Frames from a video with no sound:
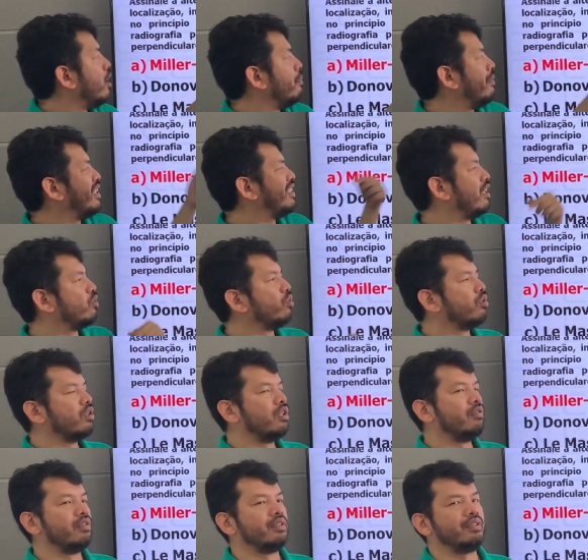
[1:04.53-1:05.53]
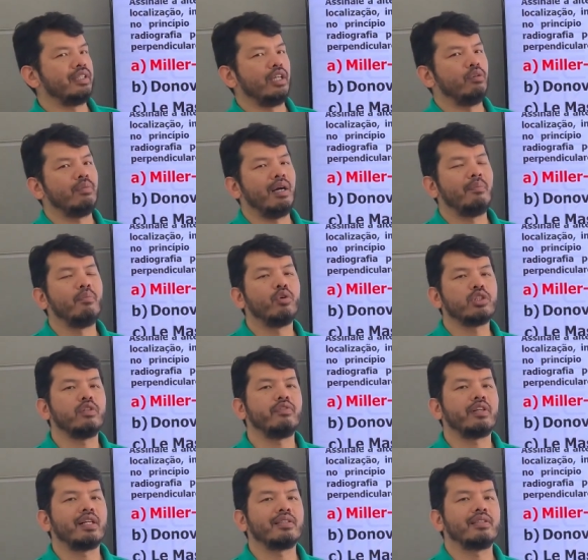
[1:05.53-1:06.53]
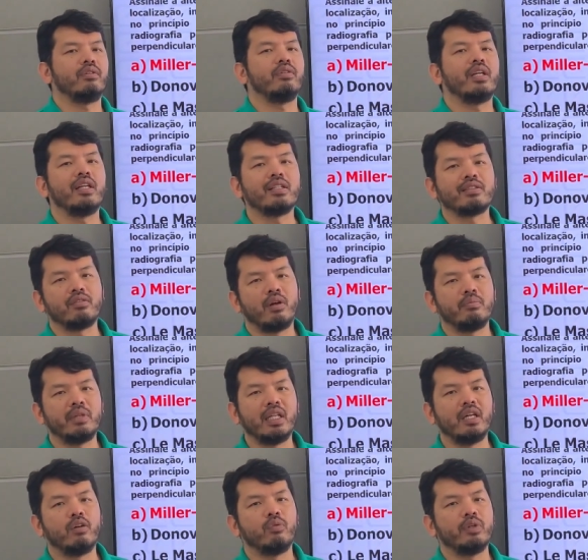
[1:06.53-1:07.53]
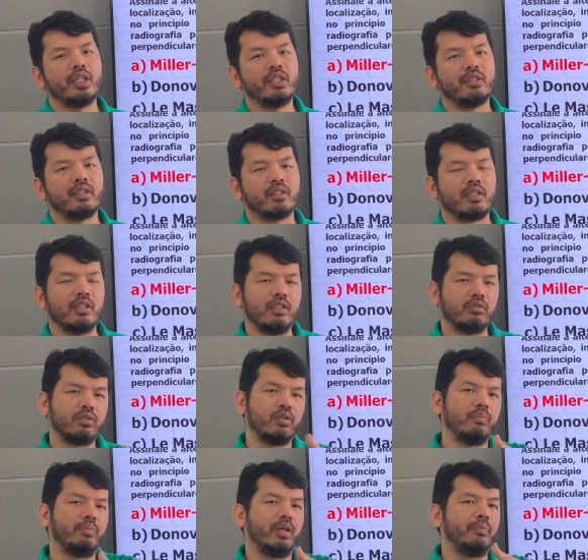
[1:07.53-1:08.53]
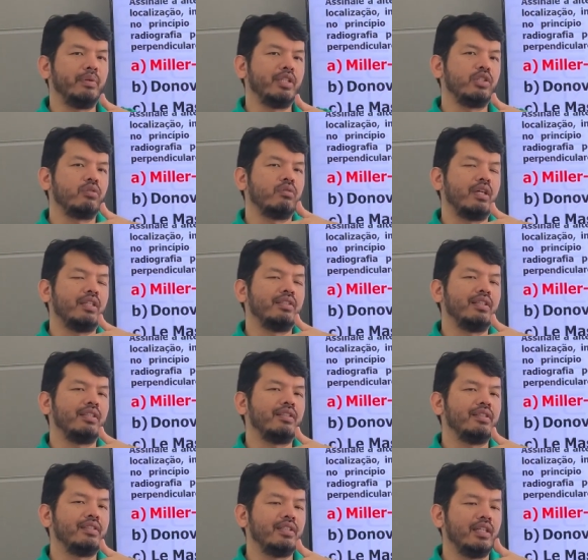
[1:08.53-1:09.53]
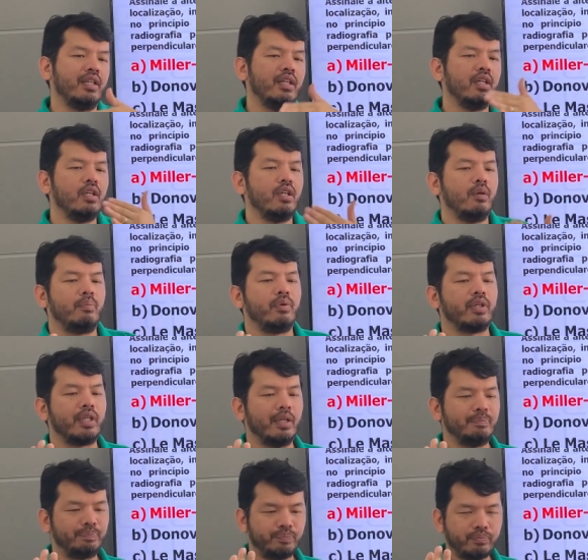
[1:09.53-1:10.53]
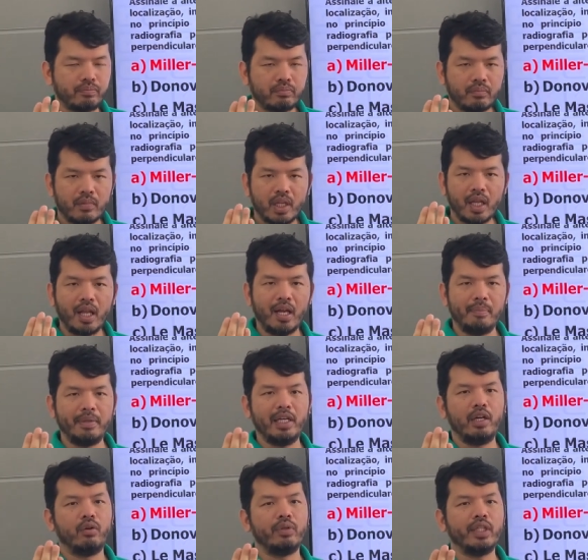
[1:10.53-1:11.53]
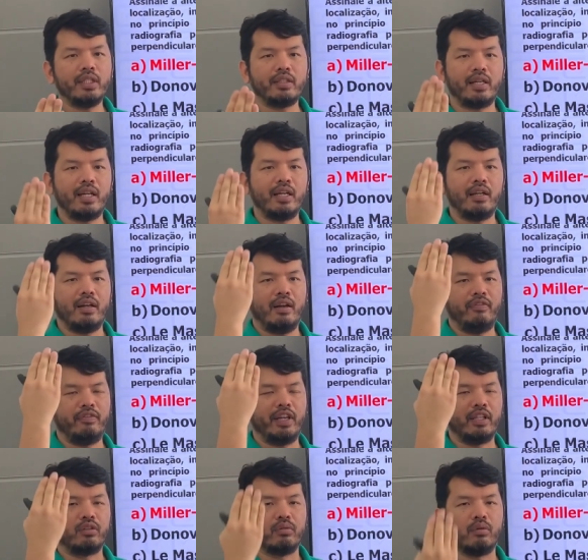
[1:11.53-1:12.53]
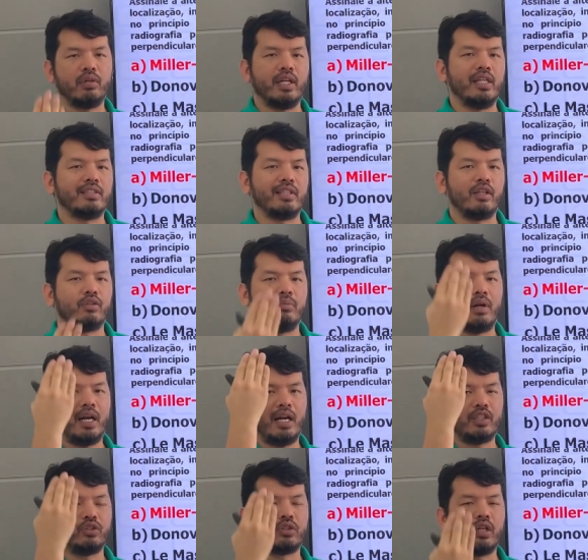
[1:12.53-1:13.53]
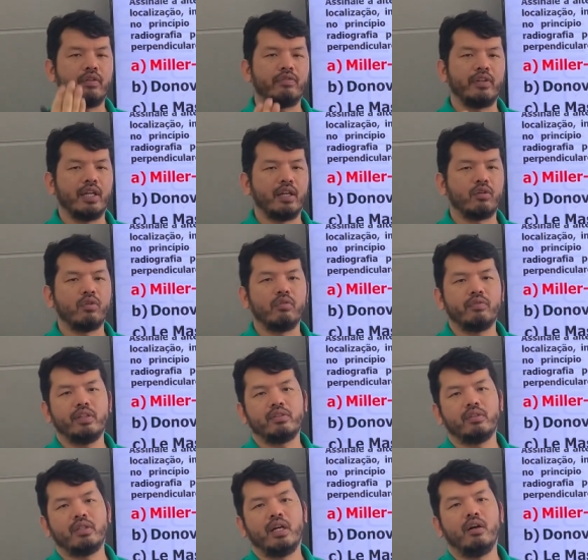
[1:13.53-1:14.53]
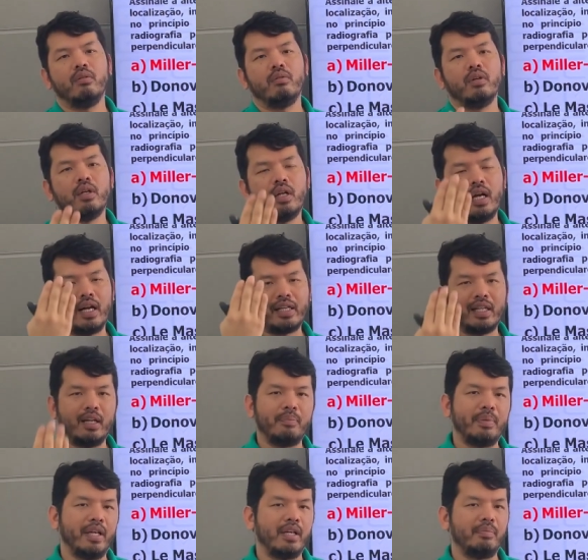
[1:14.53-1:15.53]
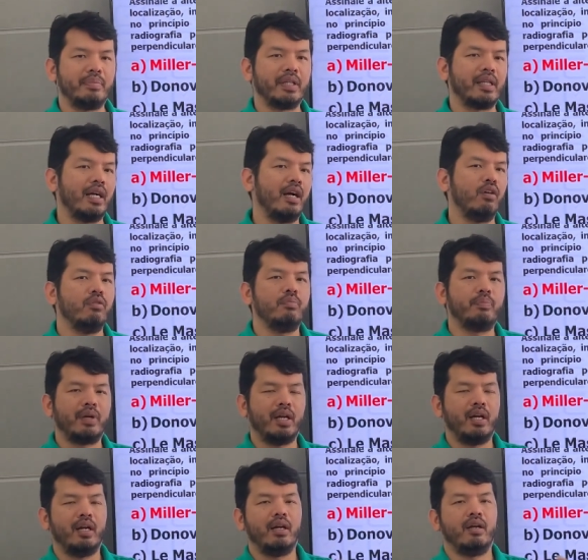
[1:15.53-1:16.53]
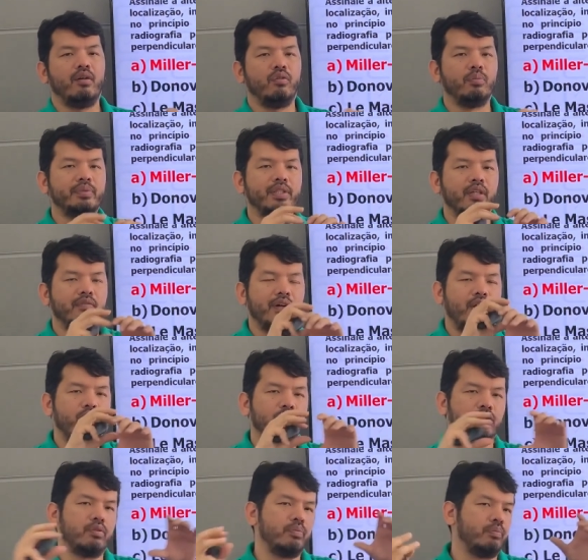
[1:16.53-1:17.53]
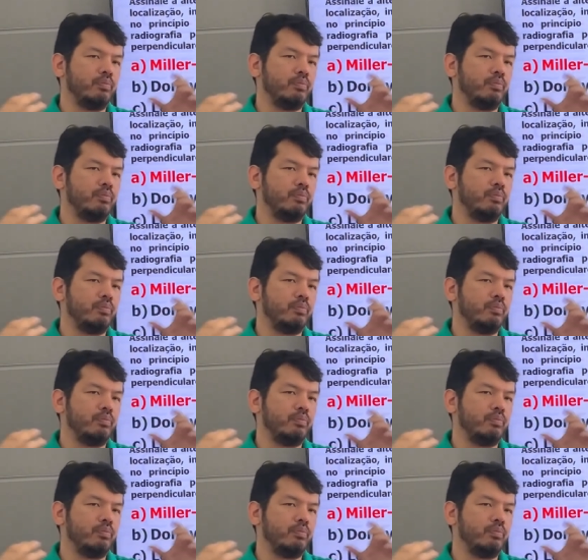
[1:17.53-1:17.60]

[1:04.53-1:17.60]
Mas a Donovan tem uma modificação em relação a Miller-Winter, que não são perpendiculares entre si, porque a Miller-Winter é, é feito, realizada uma radiografia convencional, aquela periapical, para observar os